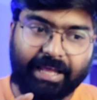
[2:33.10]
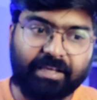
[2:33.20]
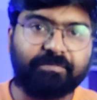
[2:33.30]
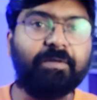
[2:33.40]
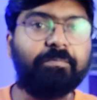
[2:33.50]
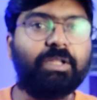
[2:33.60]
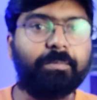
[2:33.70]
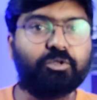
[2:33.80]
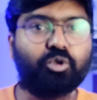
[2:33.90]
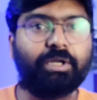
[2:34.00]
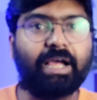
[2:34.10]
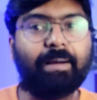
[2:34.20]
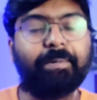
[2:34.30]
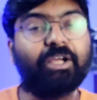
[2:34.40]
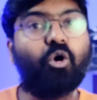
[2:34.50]
এই ফিফথ এপিসোডে
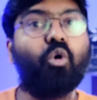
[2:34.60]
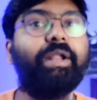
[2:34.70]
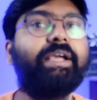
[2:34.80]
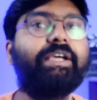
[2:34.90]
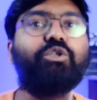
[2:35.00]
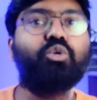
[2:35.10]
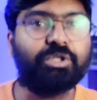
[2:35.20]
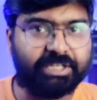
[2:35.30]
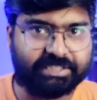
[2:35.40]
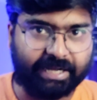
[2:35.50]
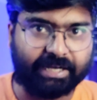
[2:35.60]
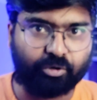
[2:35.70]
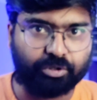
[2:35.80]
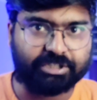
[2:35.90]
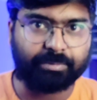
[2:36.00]
আপনাকে অনেক কিছু জিনিস
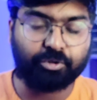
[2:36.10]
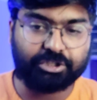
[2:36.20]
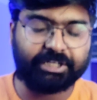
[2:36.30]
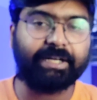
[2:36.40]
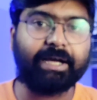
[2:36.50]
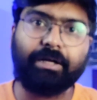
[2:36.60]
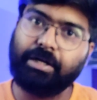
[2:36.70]
দেখানো হয়েছে এবং সেটা